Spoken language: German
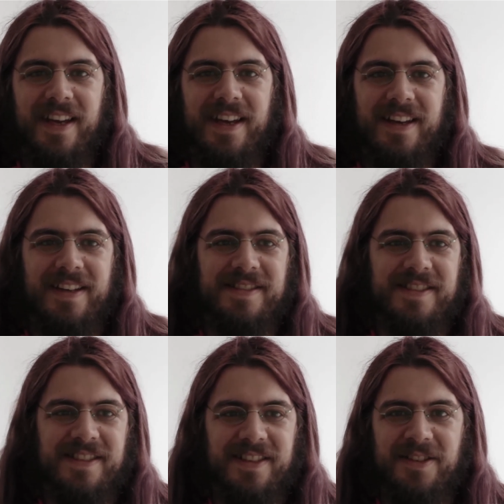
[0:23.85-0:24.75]
äh,
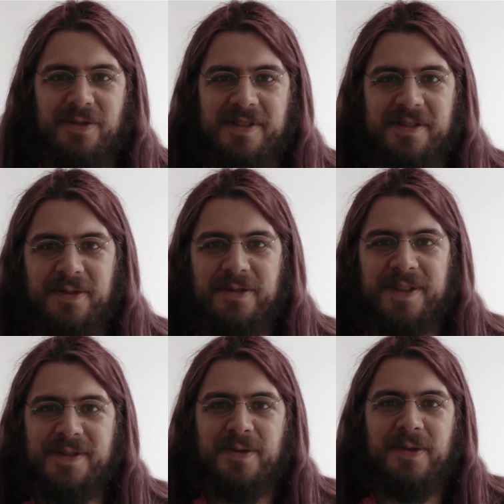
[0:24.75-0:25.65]
sich ihre Dosis
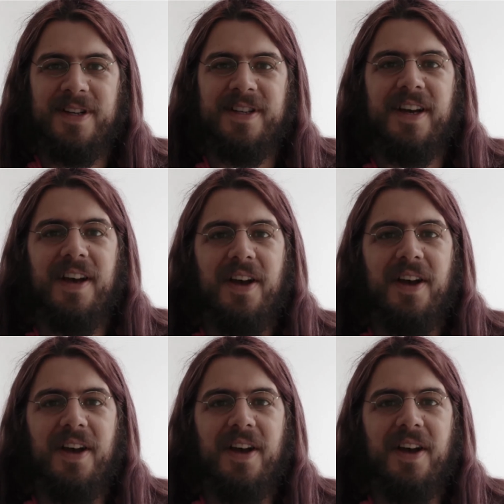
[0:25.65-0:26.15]
Kultur zu holen.